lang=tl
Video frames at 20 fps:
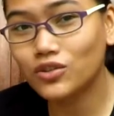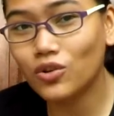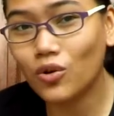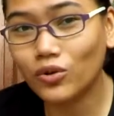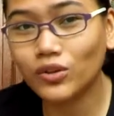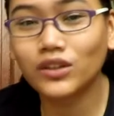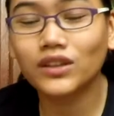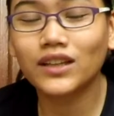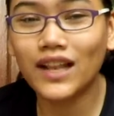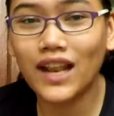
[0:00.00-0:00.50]

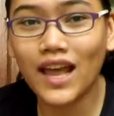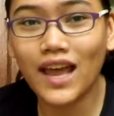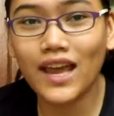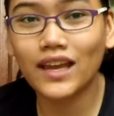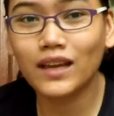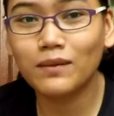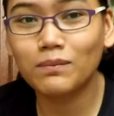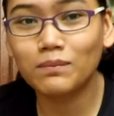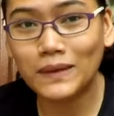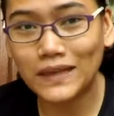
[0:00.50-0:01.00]
don't
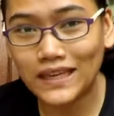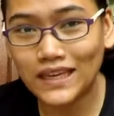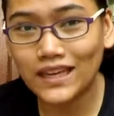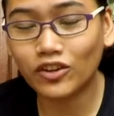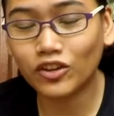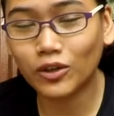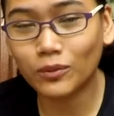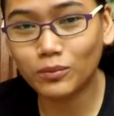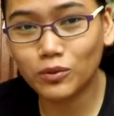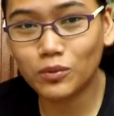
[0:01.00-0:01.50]
like peeing
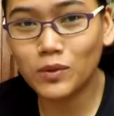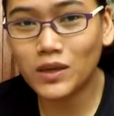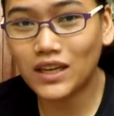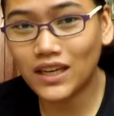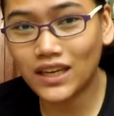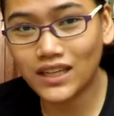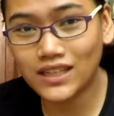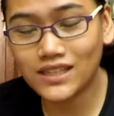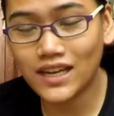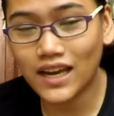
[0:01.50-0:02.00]
or pooping
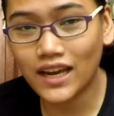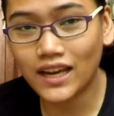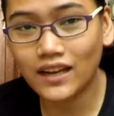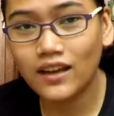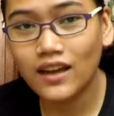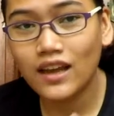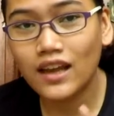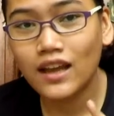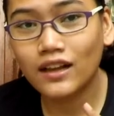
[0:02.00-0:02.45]
inside,